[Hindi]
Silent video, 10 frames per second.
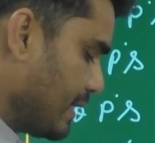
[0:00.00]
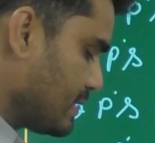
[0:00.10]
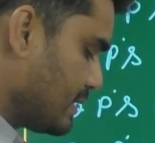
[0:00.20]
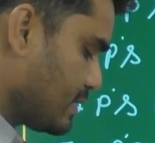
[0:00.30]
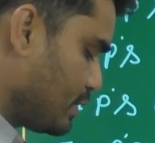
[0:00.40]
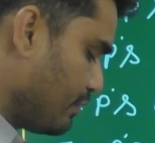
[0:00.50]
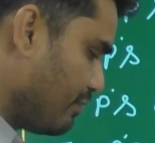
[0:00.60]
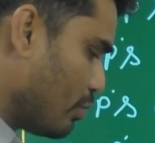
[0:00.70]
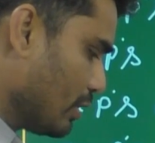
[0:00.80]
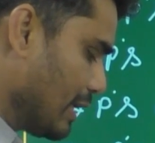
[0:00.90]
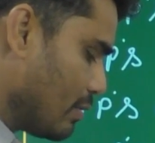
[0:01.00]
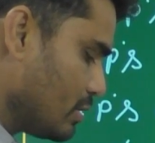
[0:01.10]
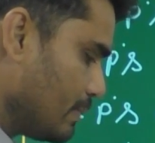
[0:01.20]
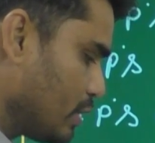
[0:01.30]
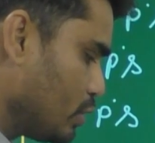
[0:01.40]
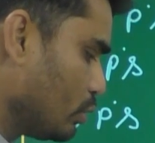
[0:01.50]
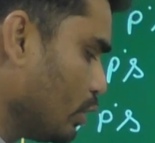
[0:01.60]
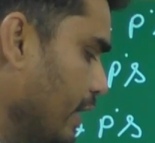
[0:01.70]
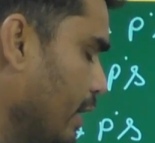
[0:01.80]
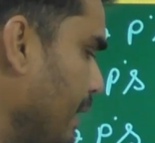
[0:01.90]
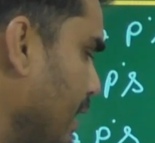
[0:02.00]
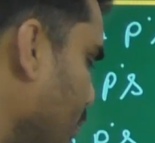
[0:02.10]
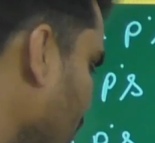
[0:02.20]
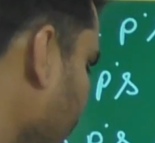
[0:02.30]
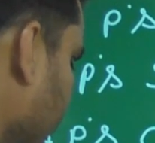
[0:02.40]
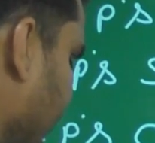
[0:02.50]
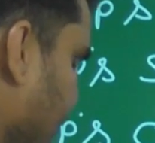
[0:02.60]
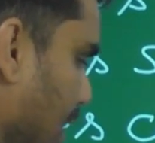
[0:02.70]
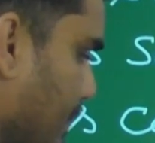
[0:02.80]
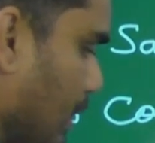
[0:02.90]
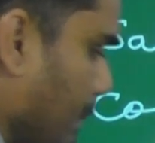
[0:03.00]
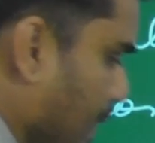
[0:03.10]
करेंगे 64,000 बच्चों तो ये रिमेनिंग प्रॉफिट आएगा आपके